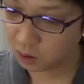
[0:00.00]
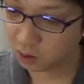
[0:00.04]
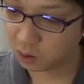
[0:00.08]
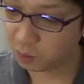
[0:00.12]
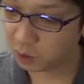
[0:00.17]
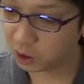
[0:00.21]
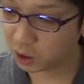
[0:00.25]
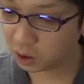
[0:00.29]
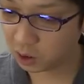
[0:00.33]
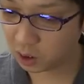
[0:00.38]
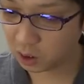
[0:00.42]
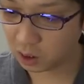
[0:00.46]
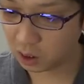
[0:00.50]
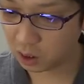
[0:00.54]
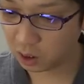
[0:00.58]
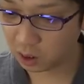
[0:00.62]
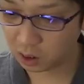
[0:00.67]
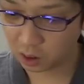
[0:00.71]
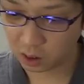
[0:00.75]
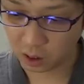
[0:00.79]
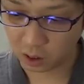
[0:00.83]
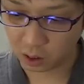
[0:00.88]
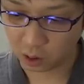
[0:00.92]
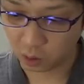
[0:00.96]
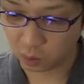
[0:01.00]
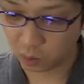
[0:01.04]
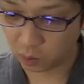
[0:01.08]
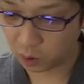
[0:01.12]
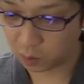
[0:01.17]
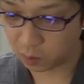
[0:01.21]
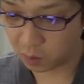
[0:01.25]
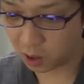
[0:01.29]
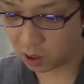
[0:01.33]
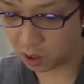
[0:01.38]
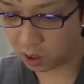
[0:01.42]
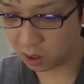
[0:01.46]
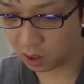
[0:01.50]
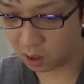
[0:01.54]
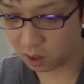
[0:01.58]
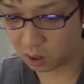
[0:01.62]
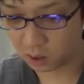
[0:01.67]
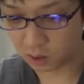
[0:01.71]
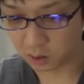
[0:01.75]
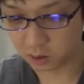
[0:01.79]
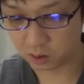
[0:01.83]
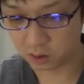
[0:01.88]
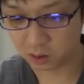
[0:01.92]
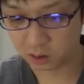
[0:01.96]
組み立てていきたいと思いま
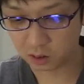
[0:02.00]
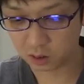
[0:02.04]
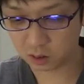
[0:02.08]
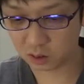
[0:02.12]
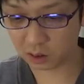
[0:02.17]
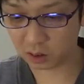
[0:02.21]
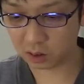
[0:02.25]
す。